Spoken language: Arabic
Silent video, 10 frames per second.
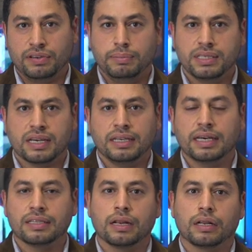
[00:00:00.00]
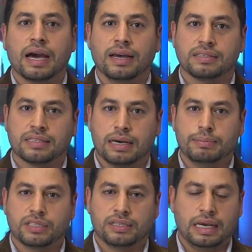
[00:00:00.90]
في ميزانية
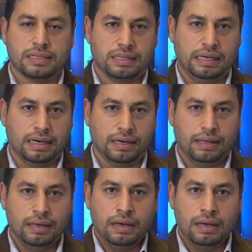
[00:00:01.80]
الأحزاب السياسية